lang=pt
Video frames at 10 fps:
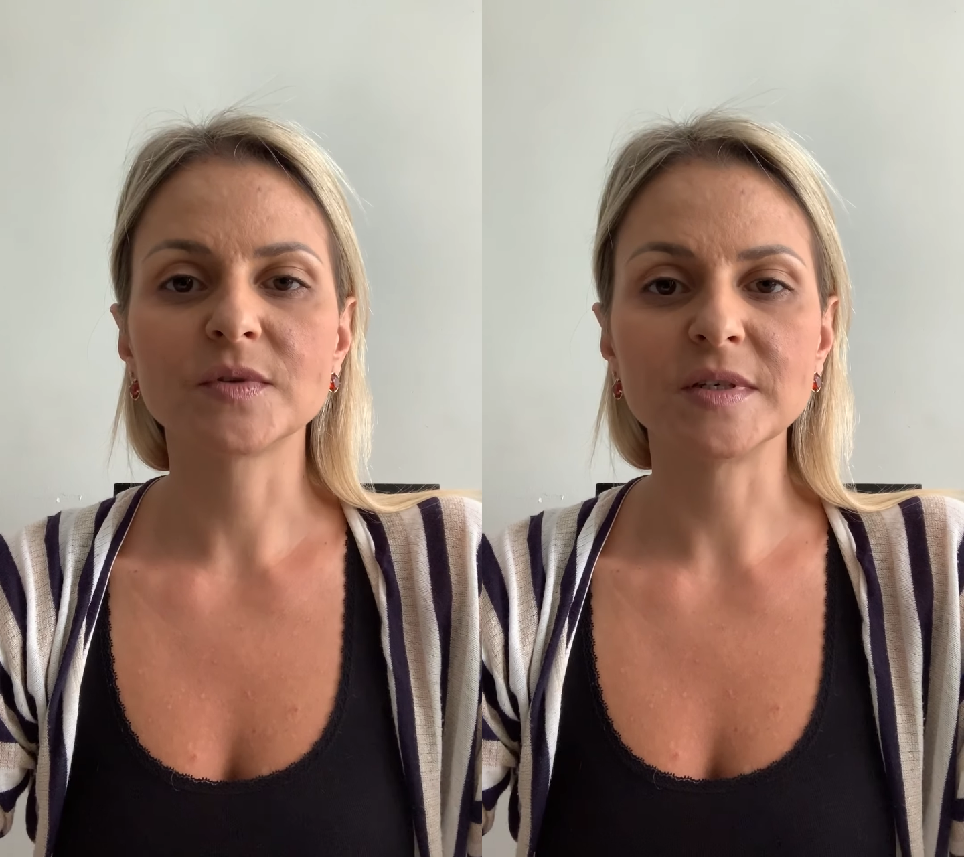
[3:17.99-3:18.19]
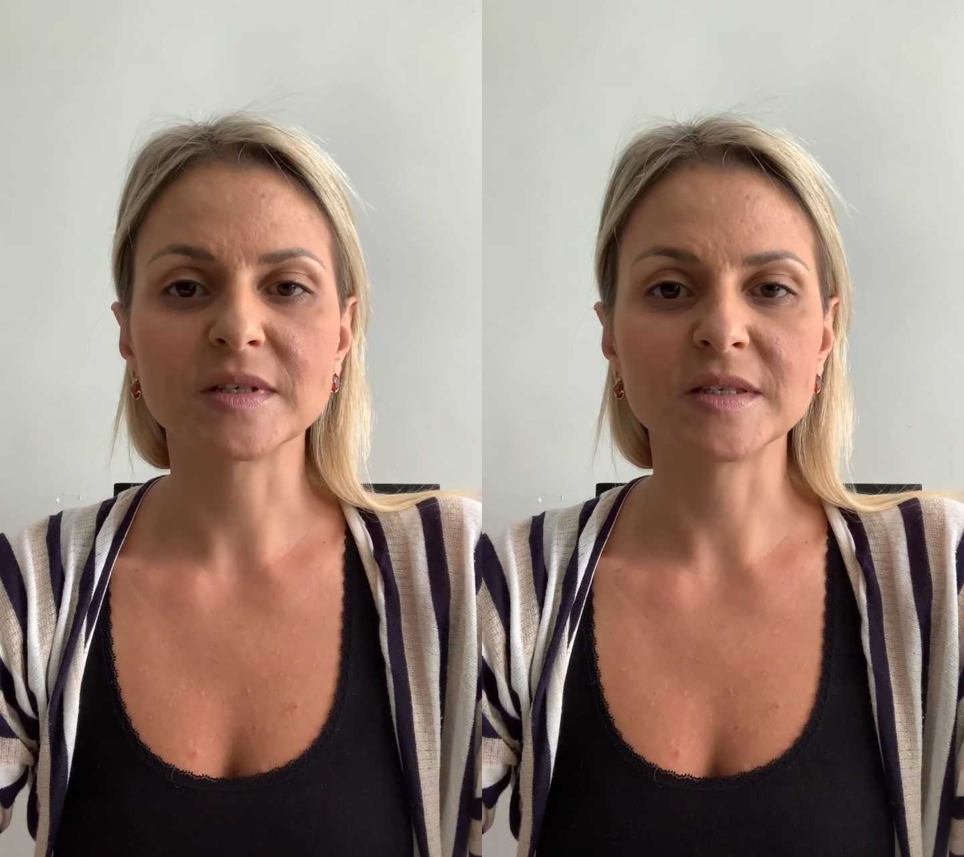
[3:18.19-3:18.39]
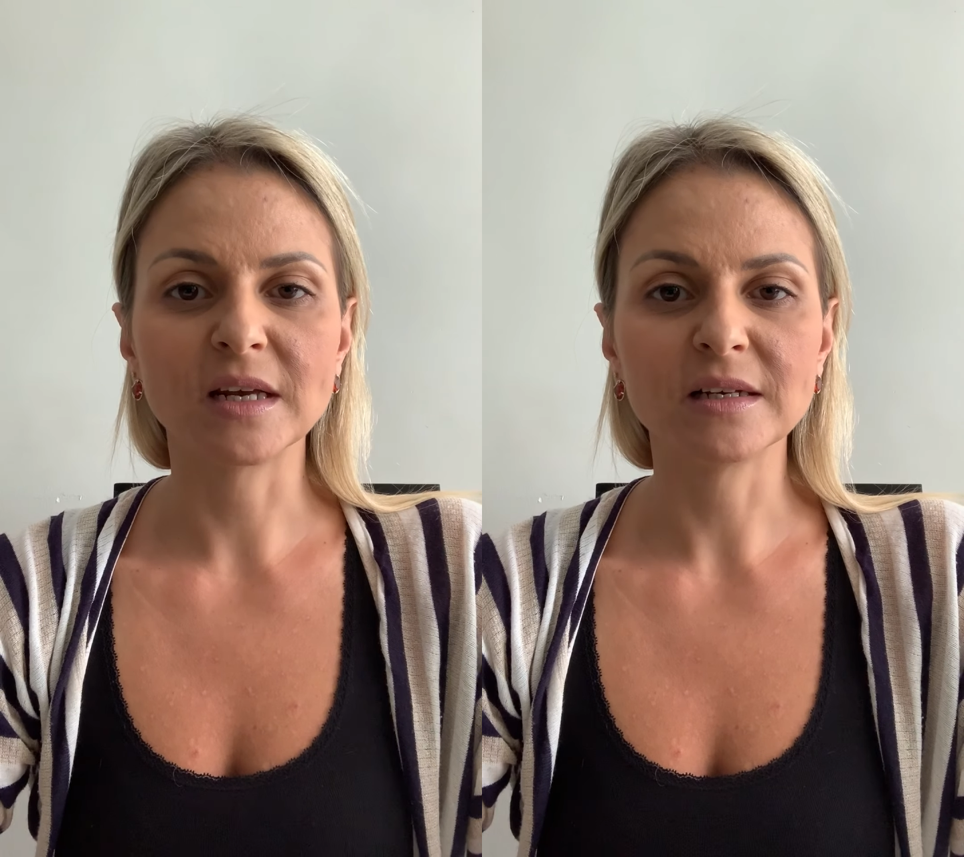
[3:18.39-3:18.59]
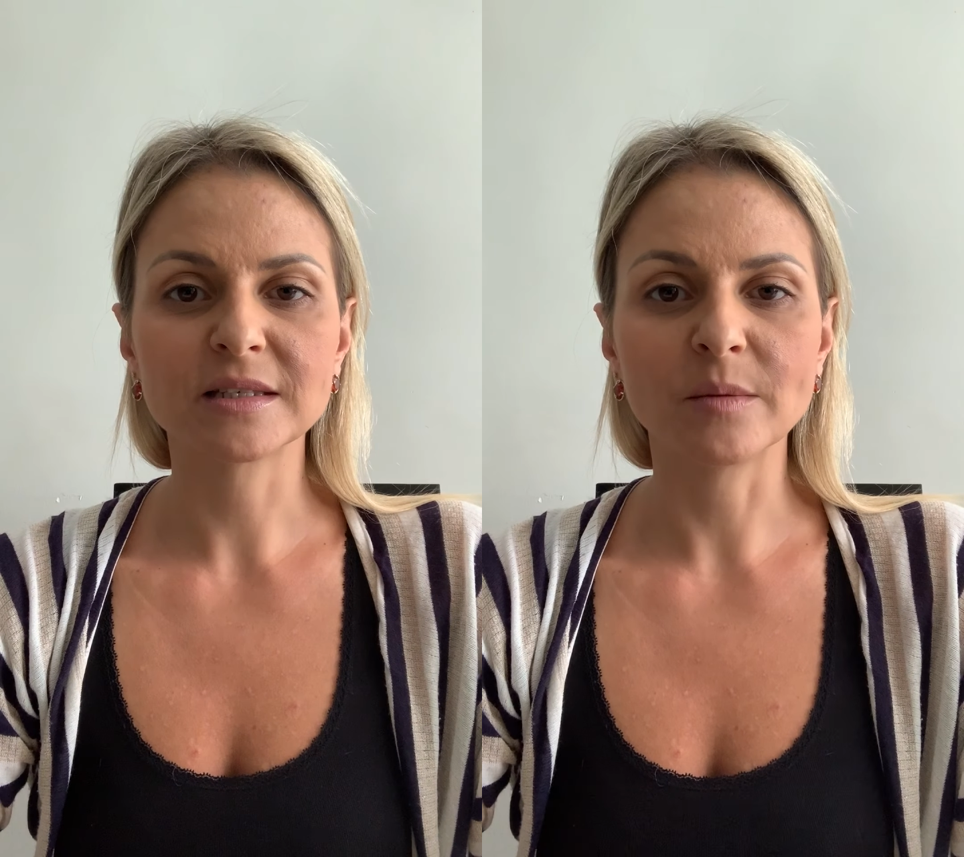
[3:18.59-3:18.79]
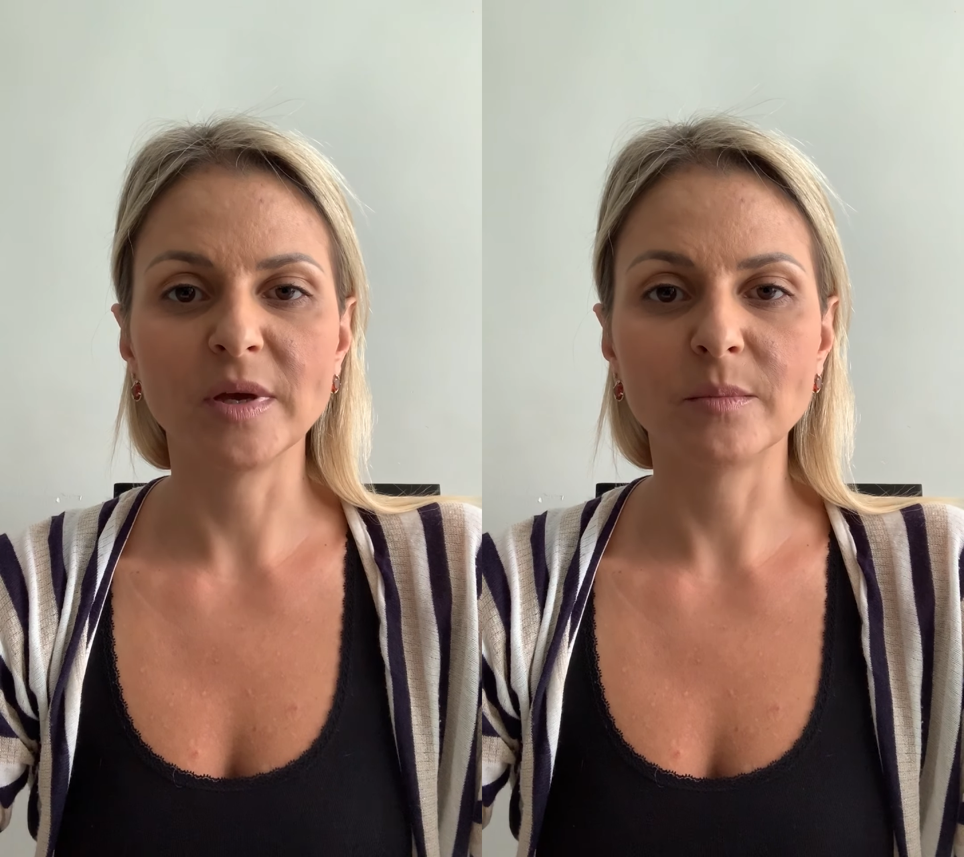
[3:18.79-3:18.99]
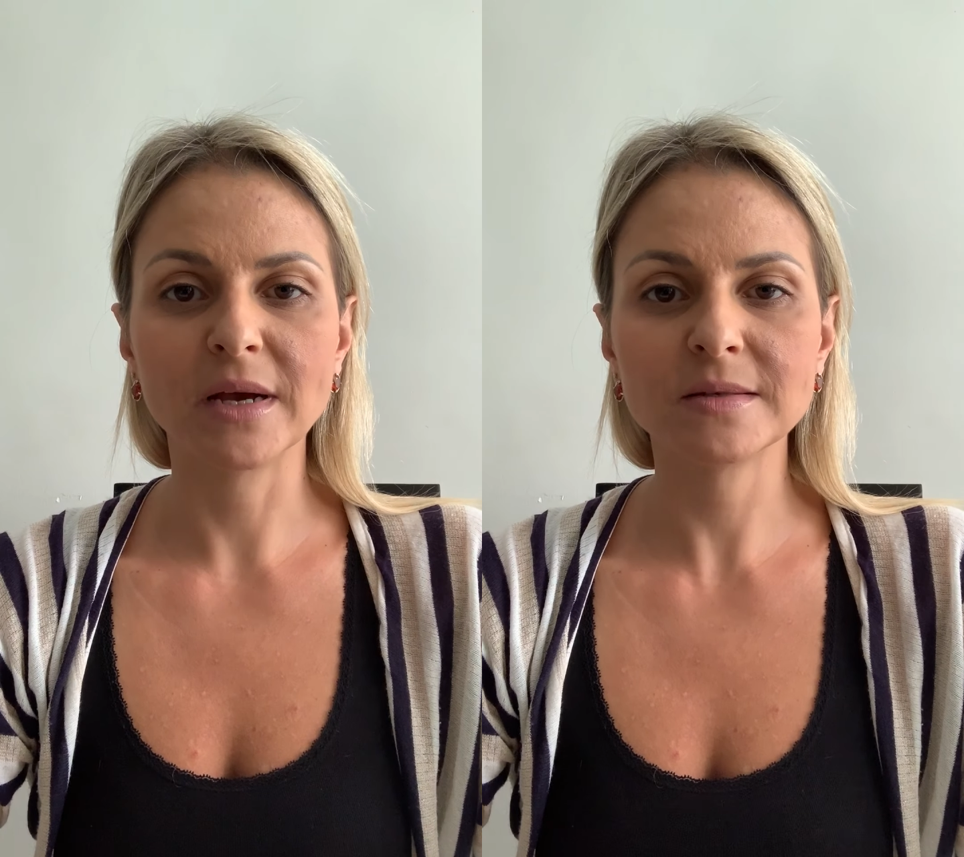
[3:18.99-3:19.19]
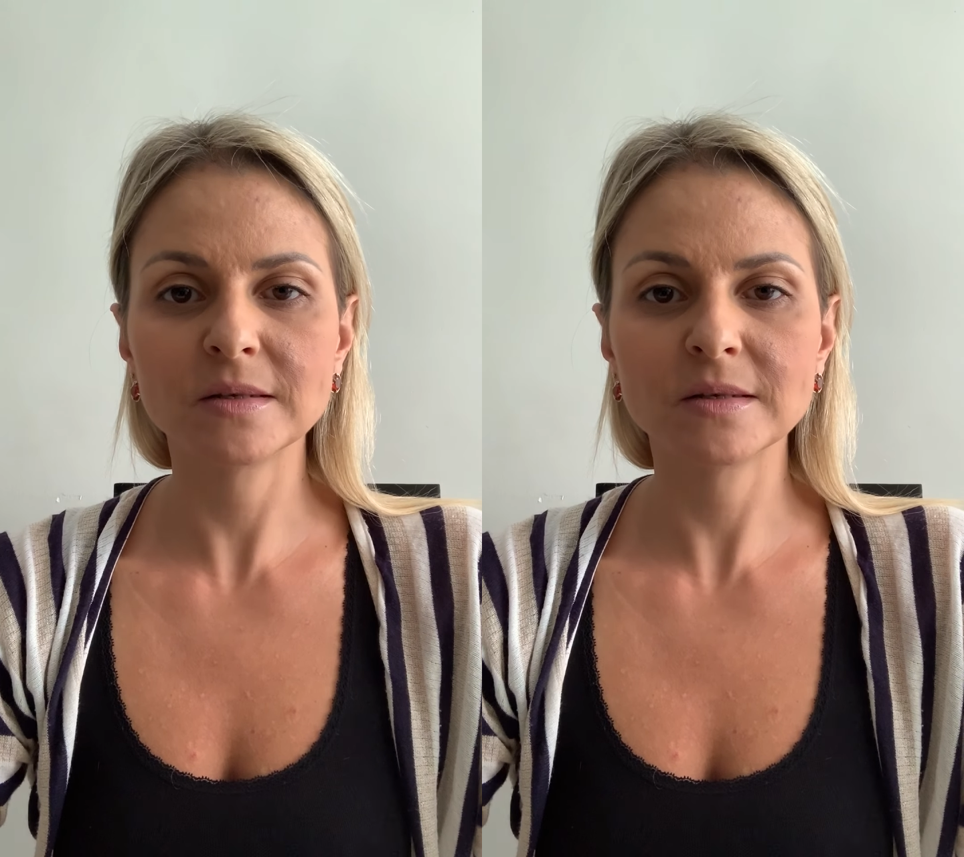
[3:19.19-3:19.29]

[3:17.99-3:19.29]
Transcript: vocês quiserem saber mais